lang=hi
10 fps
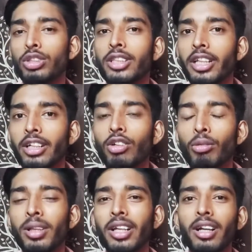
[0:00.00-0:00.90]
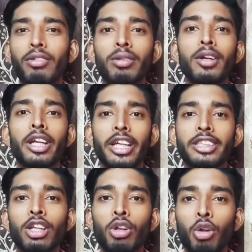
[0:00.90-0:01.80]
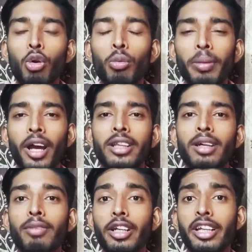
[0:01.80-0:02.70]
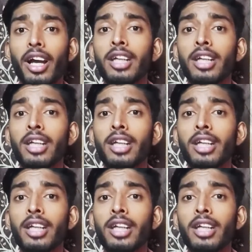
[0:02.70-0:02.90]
कुछ नहीं देखने को मिलता है काफ़ी इससे लो पे आता है बट ये